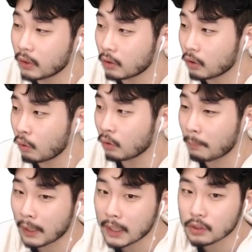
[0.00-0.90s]
같은 경우는 에
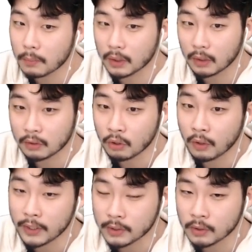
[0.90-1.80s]
백화점마다 다
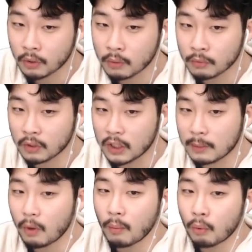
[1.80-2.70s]
들어가 있어서 여러분들이
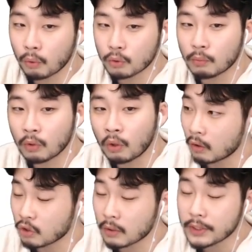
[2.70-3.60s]
입어보고 좀
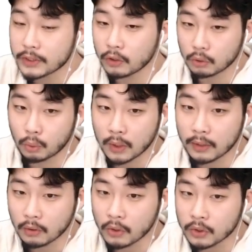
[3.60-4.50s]
더 접근성이 더
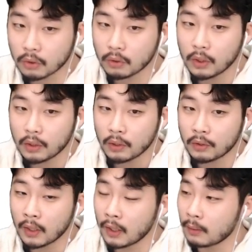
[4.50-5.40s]
좋다는 거죠
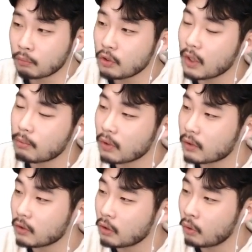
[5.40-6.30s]
근데 무인양품
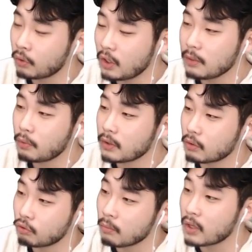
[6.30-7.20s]
같은 경우는
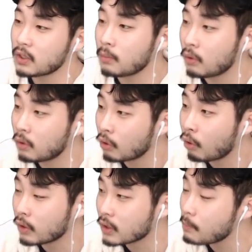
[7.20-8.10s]
일본에서 구매하시면
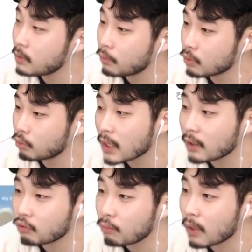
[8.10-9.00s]
더 30% 정도
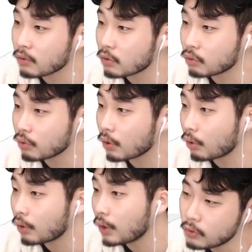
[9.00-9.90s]
싸게 구매할 수
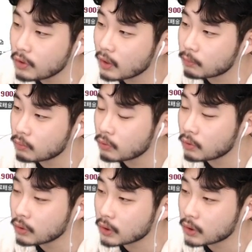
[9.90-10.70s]
있고요 무인양품은